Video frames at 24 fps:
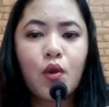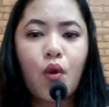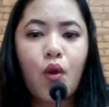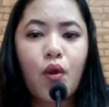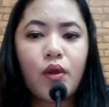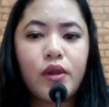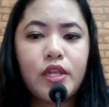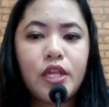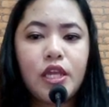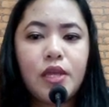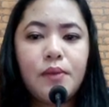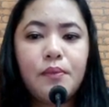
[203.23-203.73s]
ค
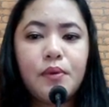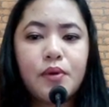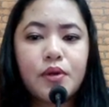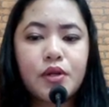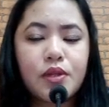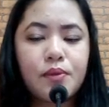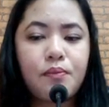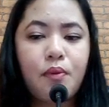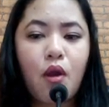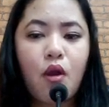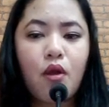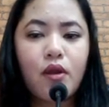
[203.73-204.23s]
นที่บ
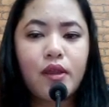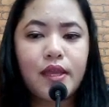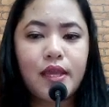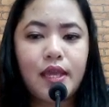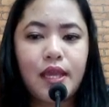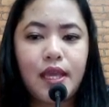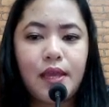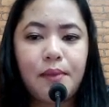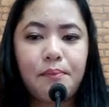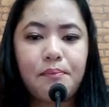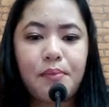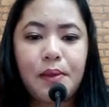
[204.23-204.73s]
ริโภค
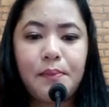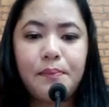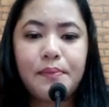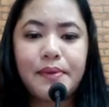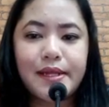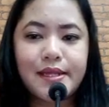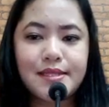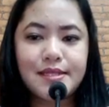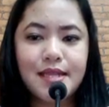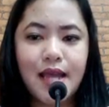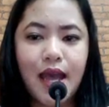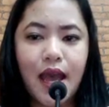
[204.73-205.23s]
ขิงเป็นประ